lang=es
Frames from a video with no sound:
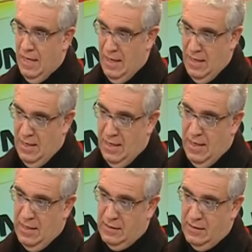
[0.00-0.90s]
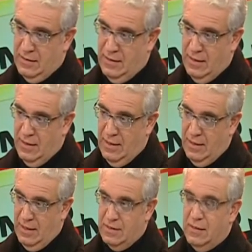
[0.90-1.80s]
en las
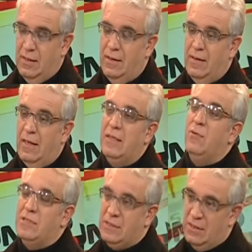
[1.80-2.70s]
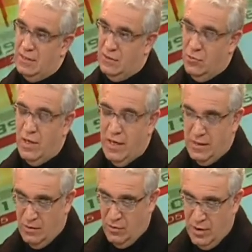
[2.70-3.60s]
este, eh, antiguas haciendas
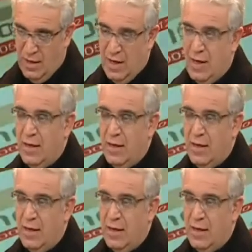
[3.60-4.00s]
azucareras, ahora